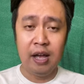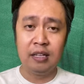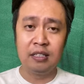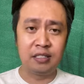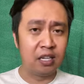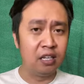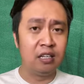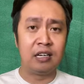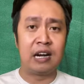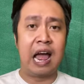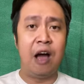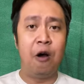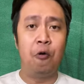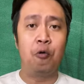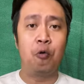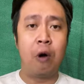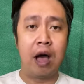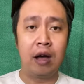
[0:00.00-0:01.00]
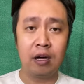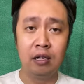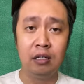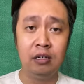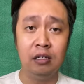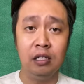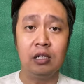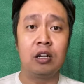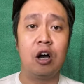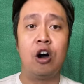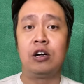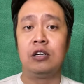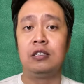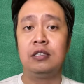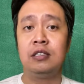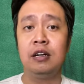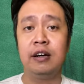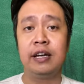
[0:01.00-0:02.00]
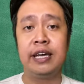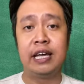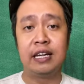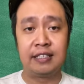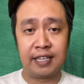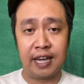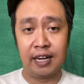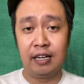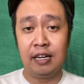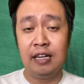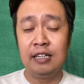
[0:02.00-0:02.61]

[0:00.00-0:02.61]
chừng nào quá khứ còn chưa hiện diện